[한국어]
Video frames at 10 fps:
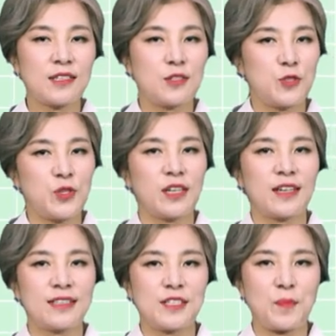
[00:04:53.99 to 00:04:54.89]
될 수
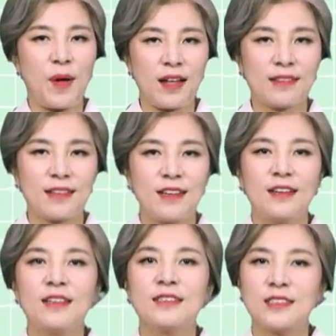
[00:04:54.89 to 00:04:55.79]
있겠지만
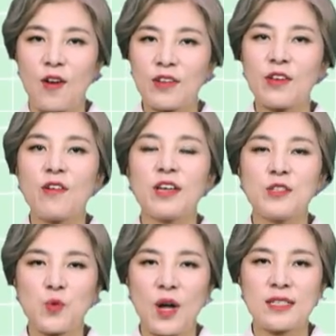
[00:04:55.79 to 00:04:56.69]
성격이
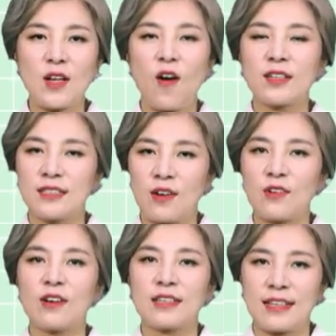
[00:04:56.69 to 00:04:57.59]
좋아서 그런
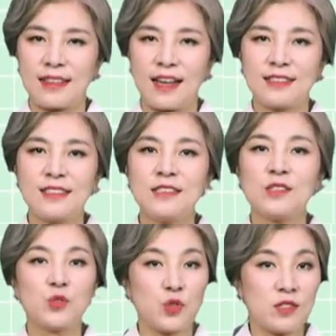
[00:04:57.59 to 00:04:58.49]
것 같다는
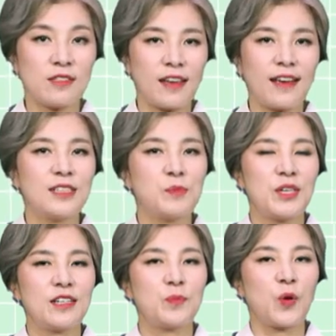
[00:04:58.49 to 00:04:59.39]
추측의
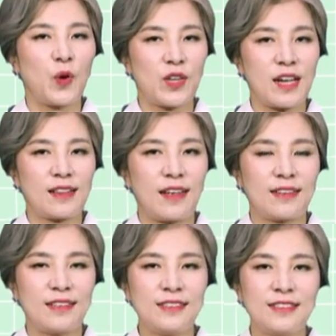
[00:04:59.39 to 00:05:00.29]
의미를 표현할
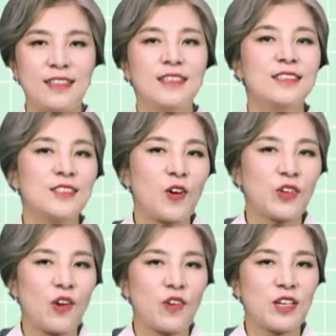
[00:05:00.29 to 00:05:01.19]
때는
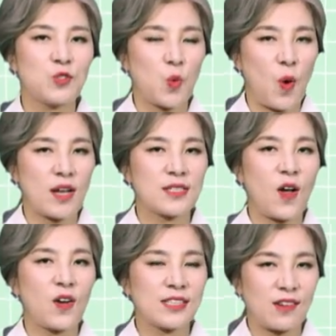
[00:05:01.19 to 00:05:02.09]
성격이
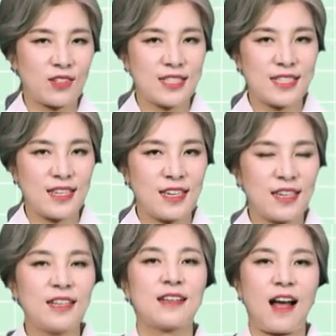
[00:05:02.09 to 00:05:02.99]
좋아서
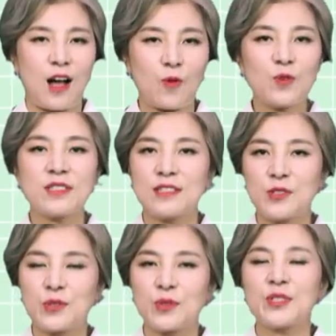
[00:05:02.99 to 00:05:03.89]
그런지 라고 쓸
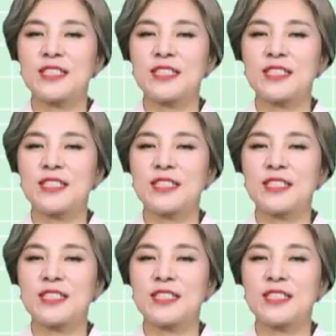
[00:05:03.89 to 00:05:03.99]
수